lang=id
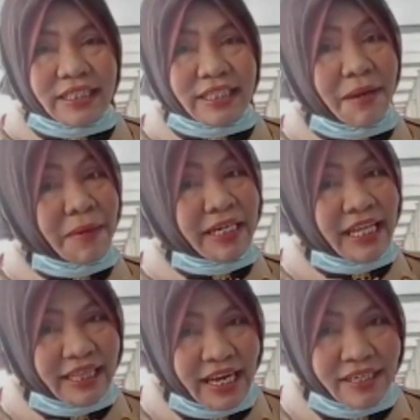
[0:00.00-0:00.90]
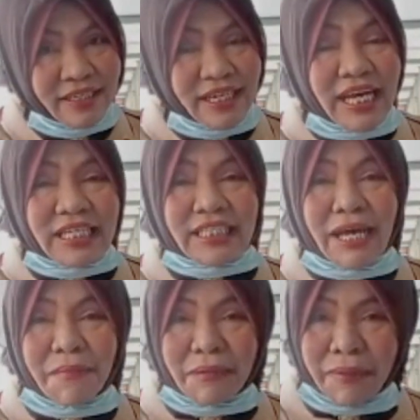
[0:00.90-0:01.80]
selamat datang,
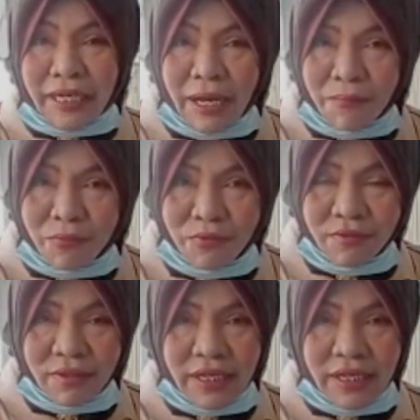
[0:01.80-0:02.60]
selamat bergabung